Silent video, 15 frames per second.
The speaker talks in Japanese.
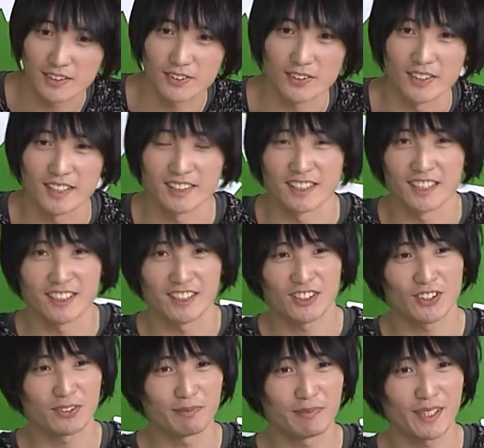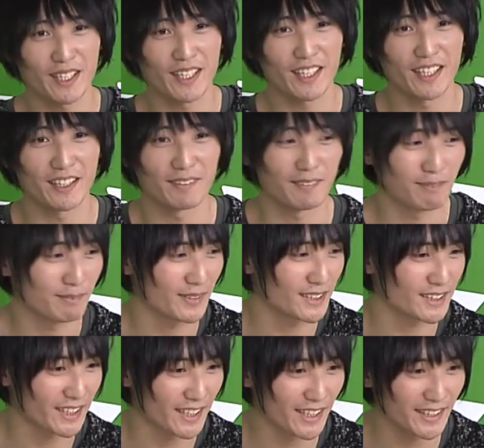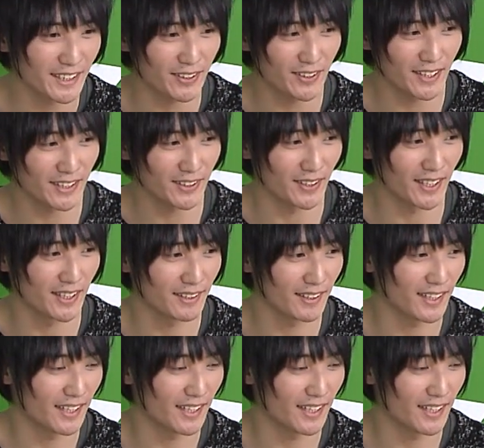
そうですね。シリコンバレー皆さん行かれた方が